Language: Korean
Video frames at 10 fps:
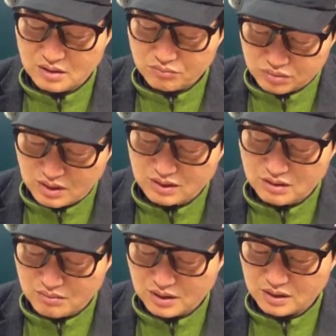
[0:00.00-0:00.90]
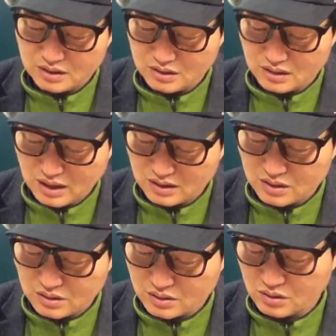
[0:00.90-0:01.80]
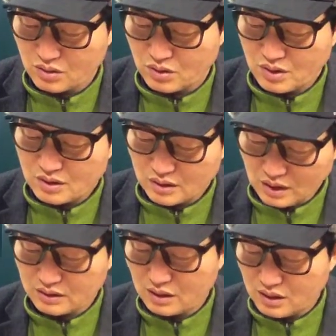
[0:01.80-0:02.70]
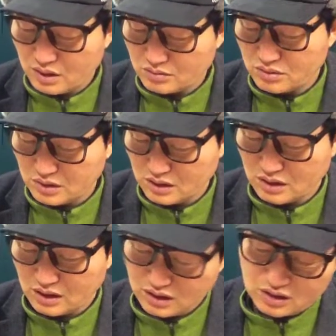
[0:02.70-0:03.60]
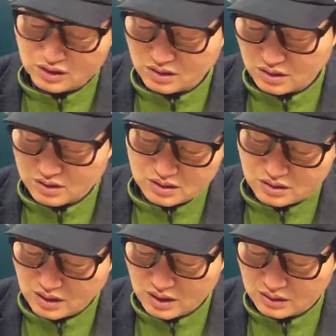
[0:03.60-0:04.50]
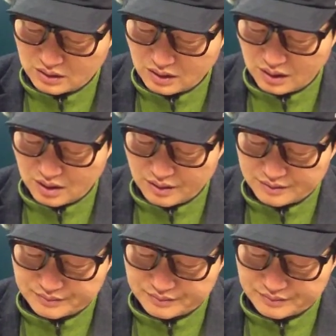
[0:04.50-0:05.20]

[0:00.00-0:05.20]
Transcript: 불안을 만들어낸 것으로 내게 허물이 있는 것은 아니다.